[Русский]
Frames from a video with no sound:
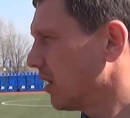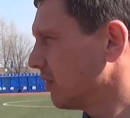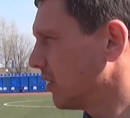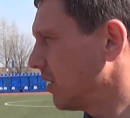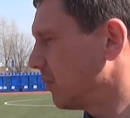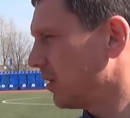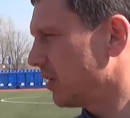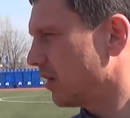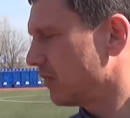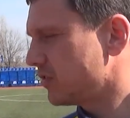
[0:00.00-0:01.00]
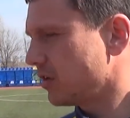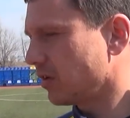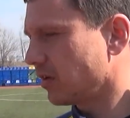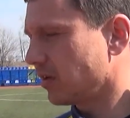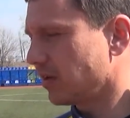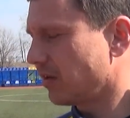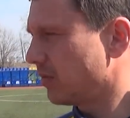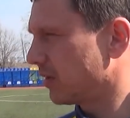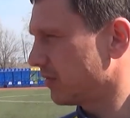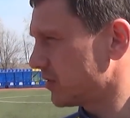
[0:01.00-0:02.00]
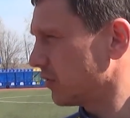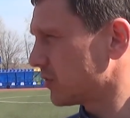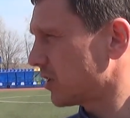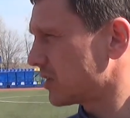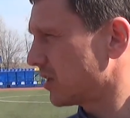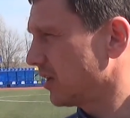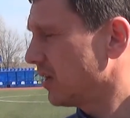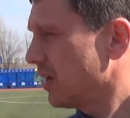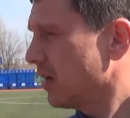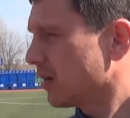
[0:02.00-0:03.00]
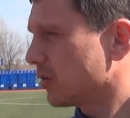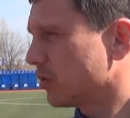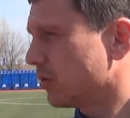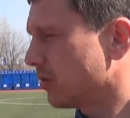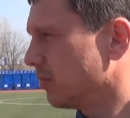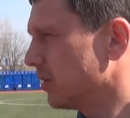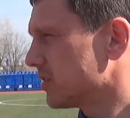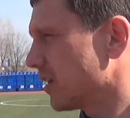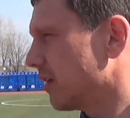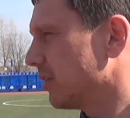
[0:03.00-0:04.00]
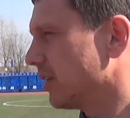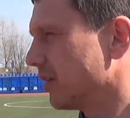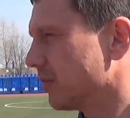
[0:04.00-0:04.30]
в игре приняли все ребята, все участие, кто был заявлен на